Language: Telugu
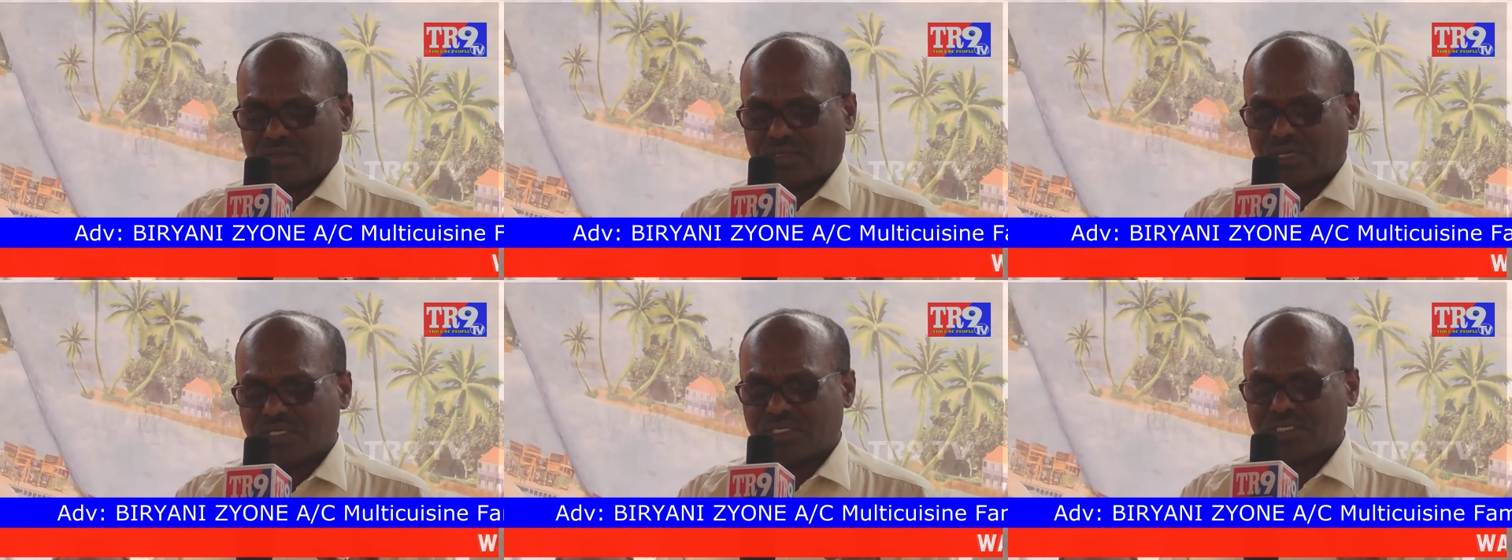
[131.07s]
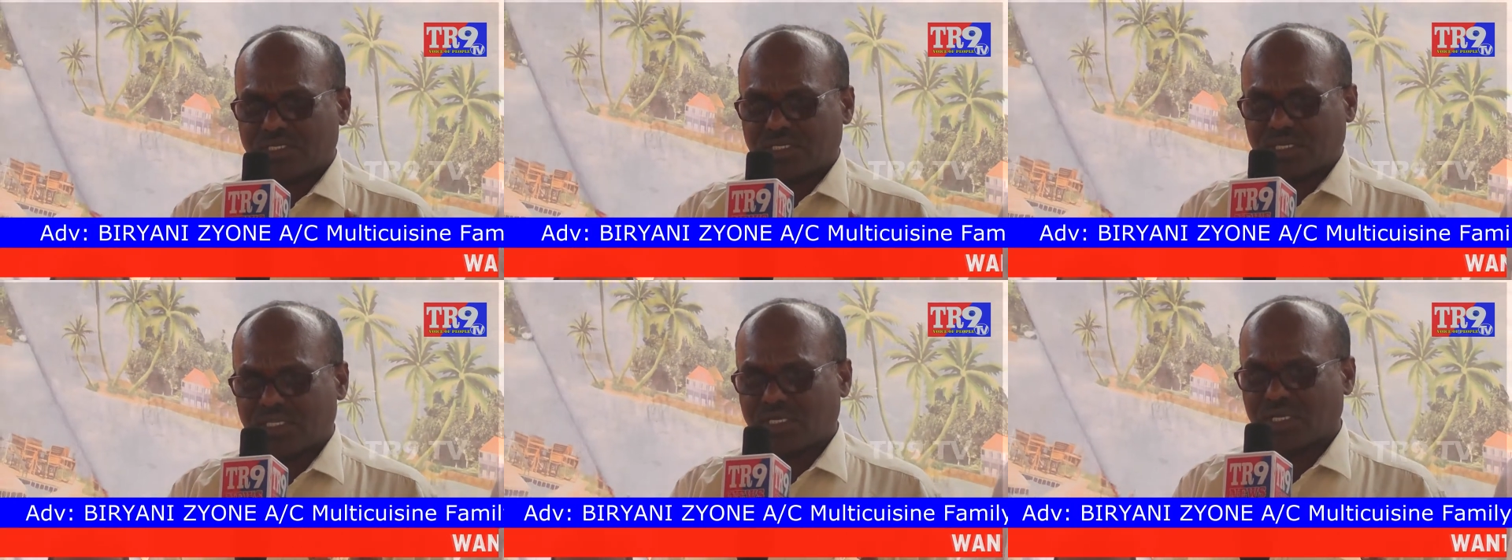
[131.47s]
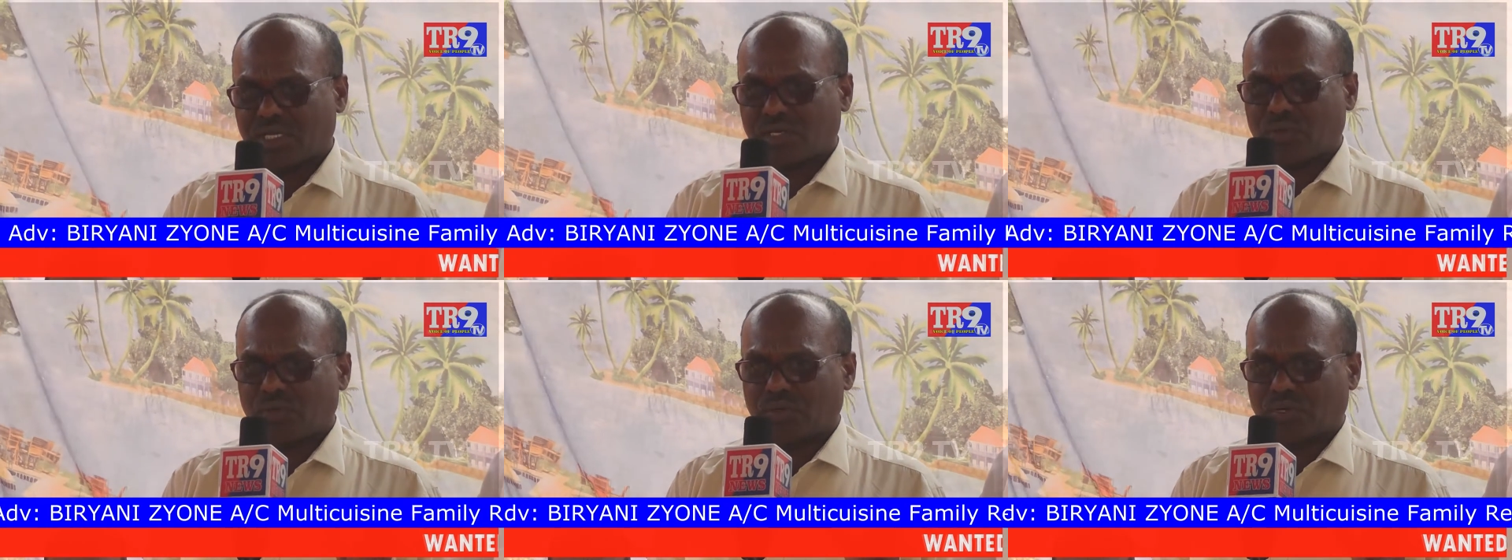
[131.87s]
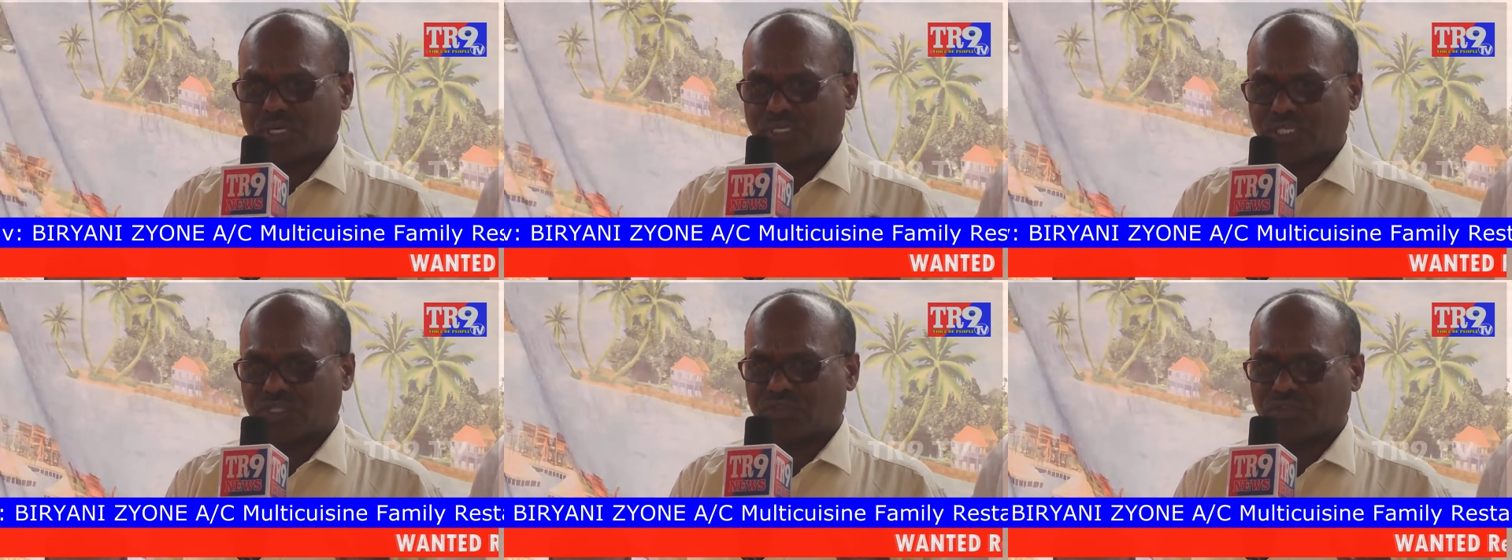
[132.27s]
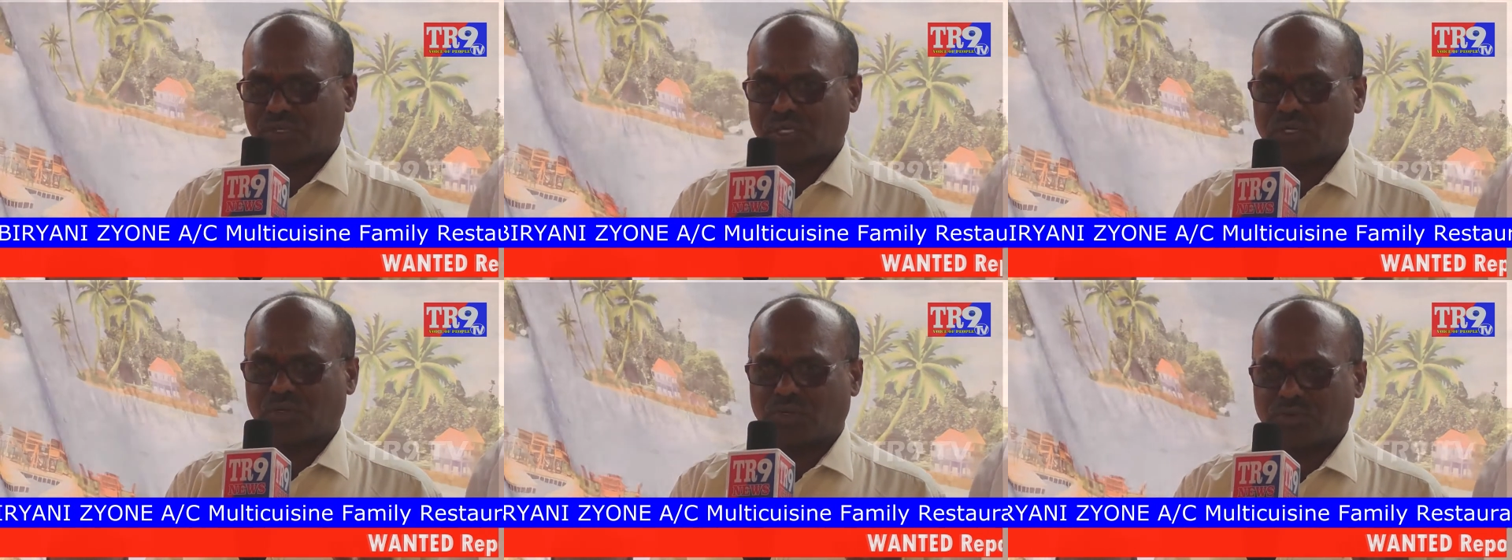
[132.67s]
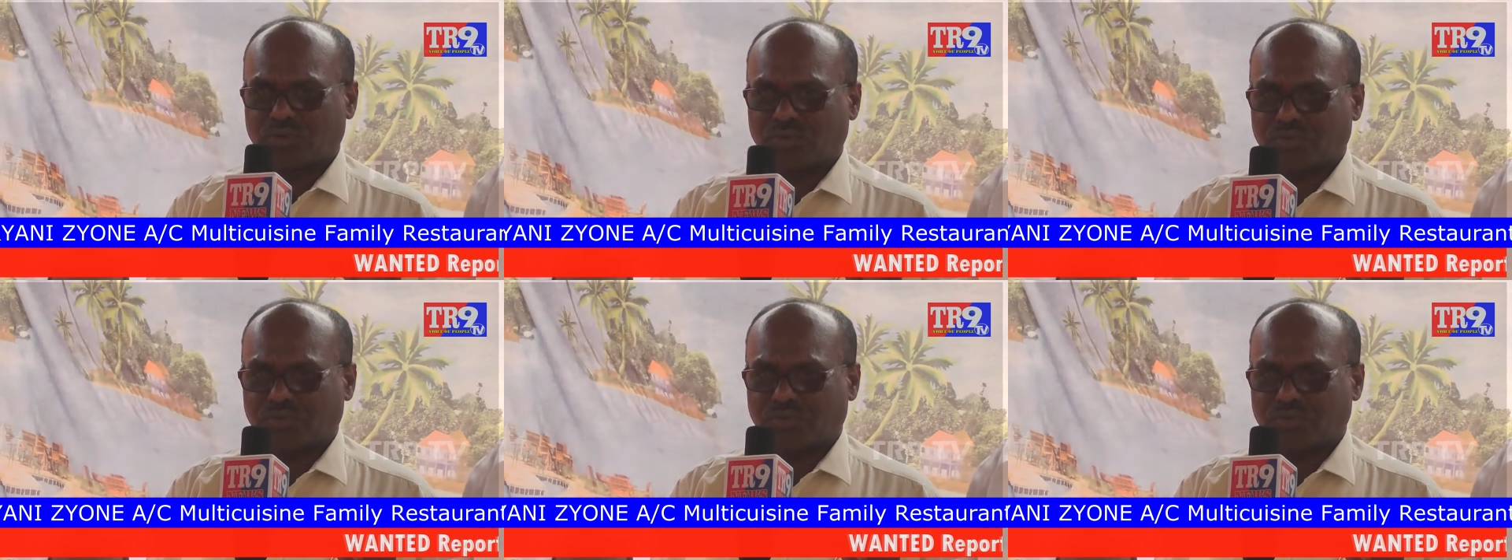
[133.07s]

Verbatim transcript: దయచేసి అధికారులు అతి త్వరలో